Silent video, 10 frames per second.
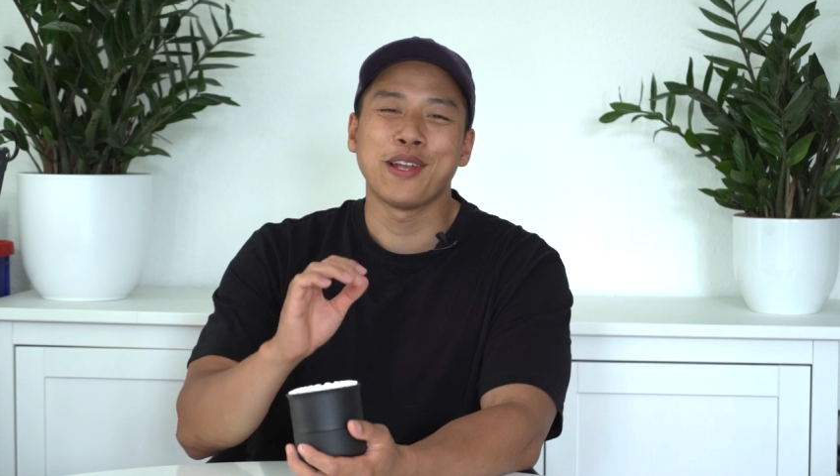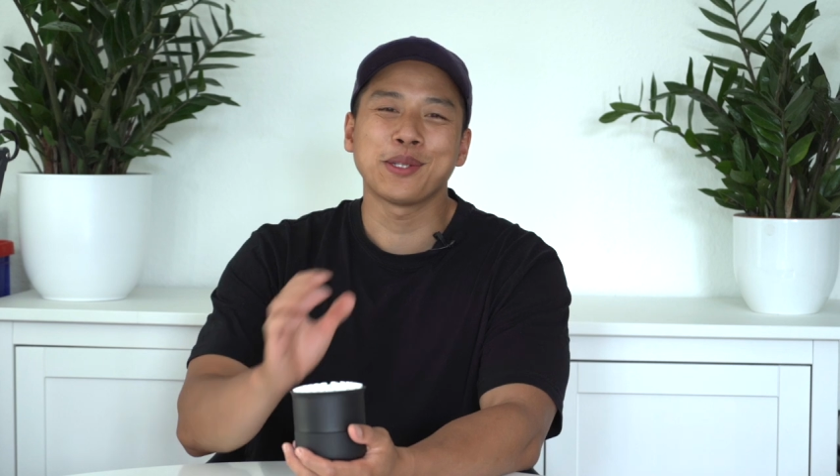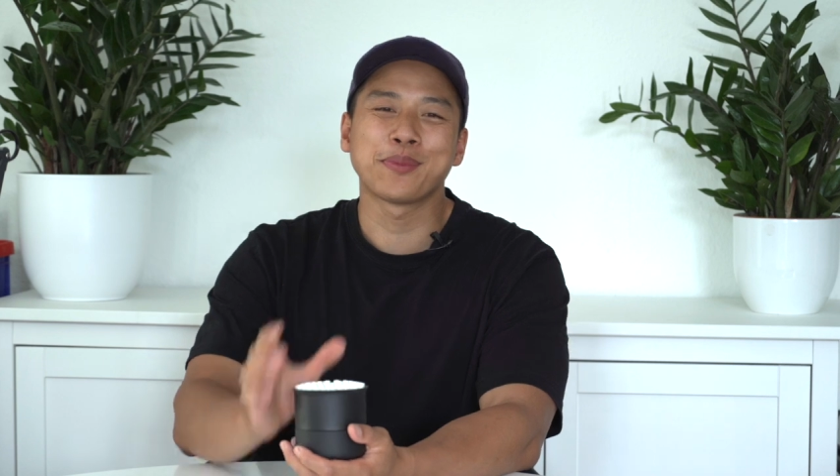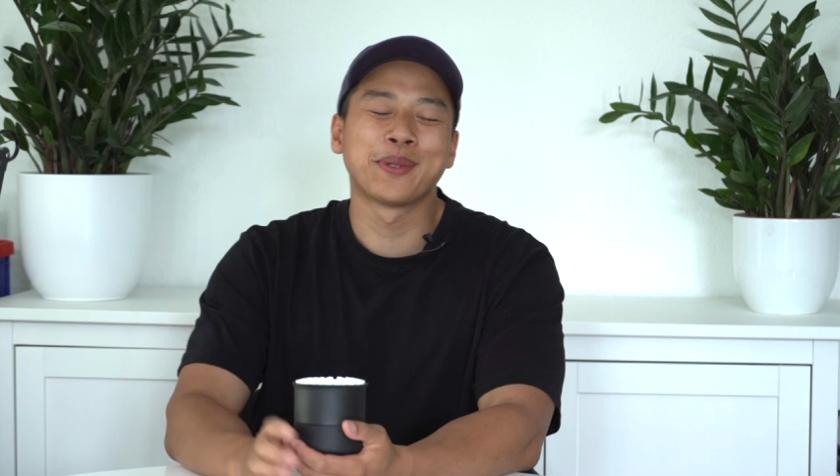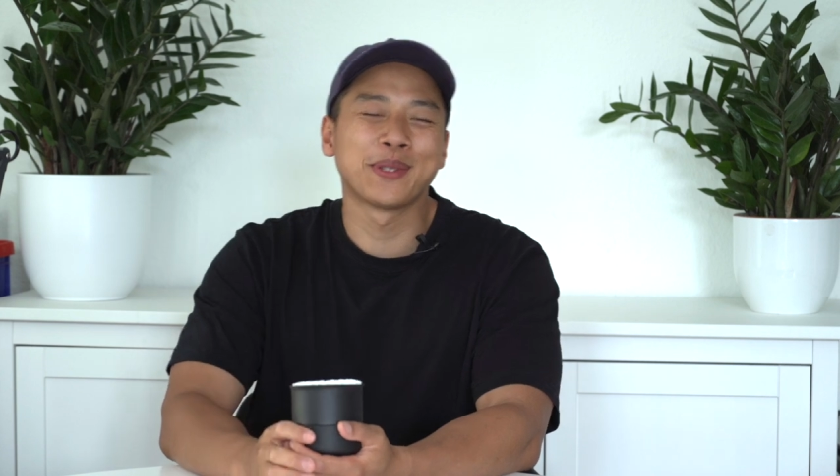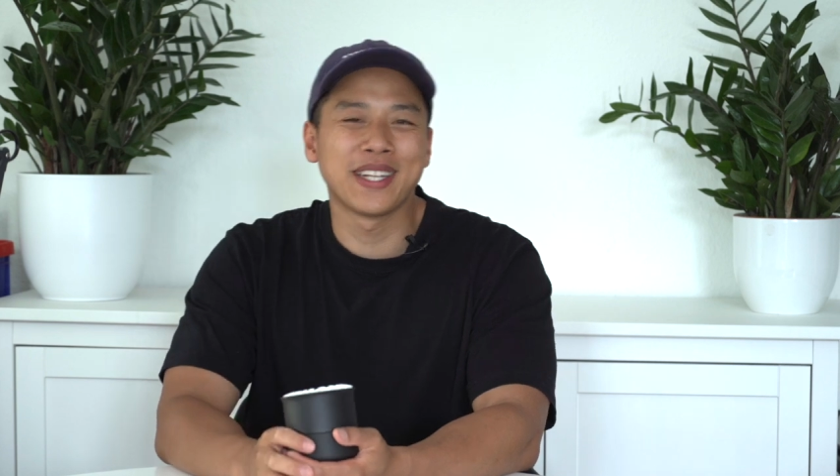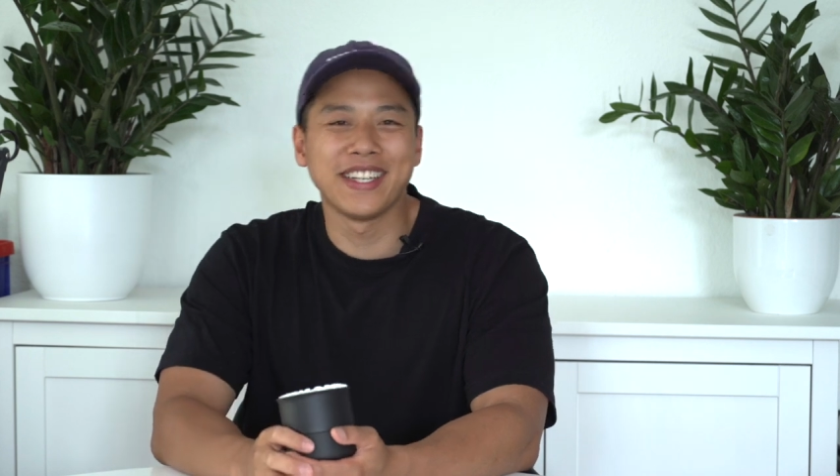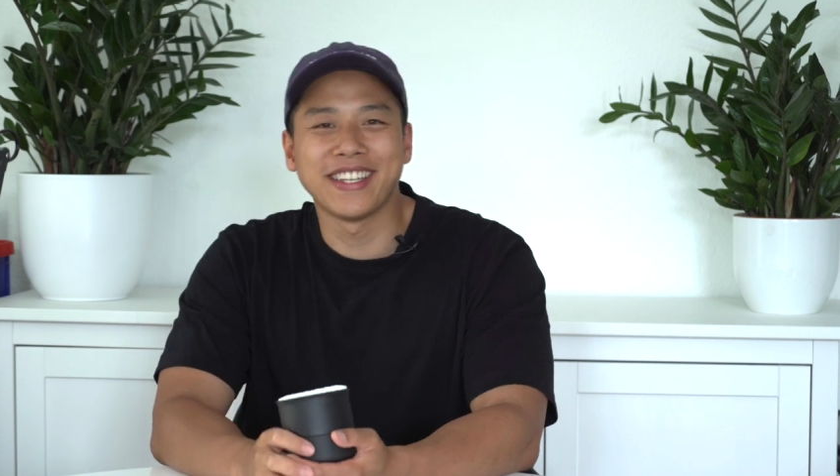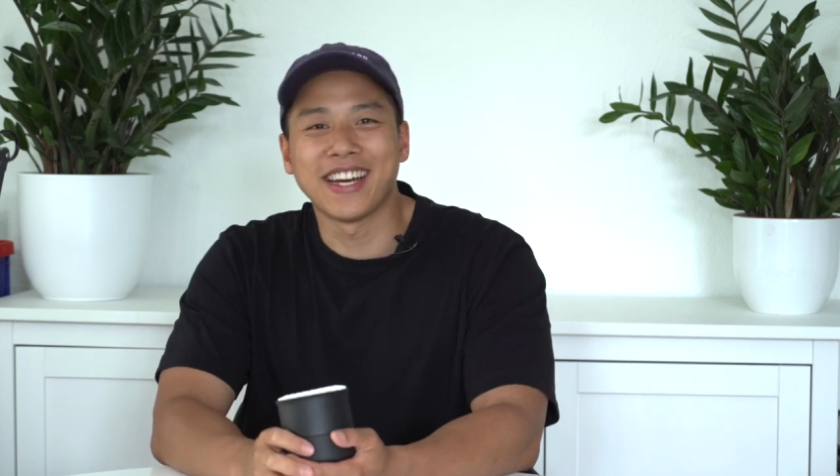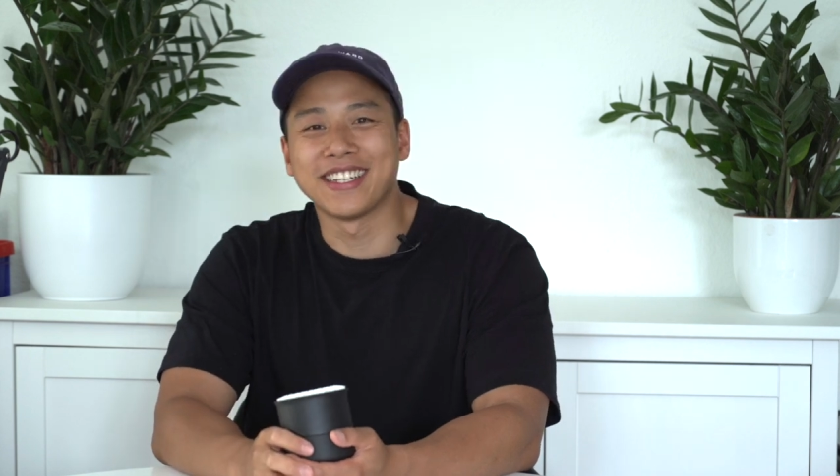Fellows
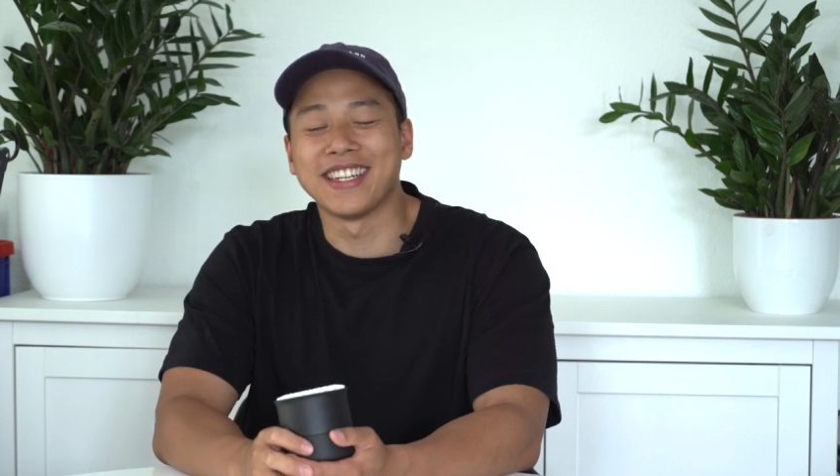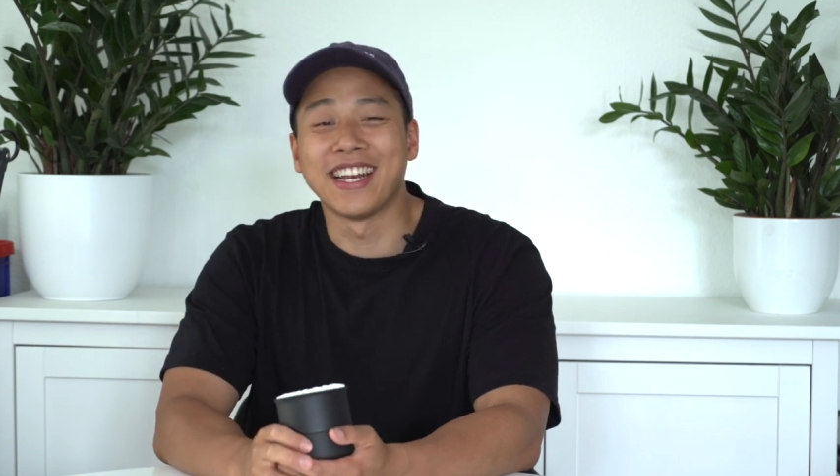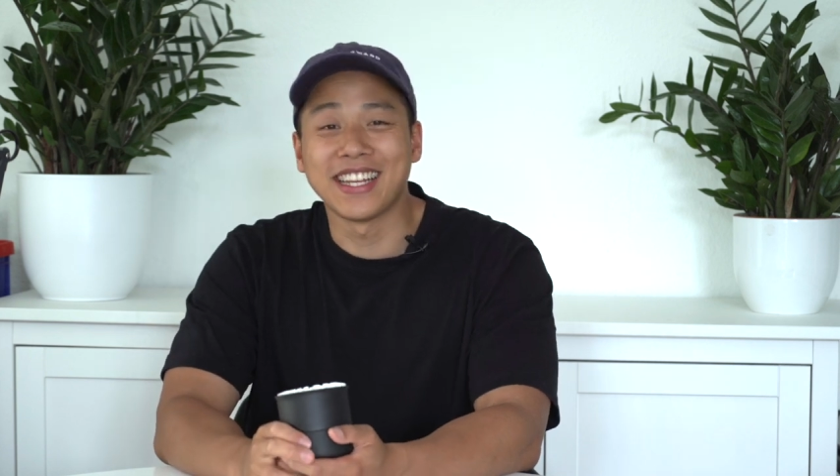Produktlinie hat in den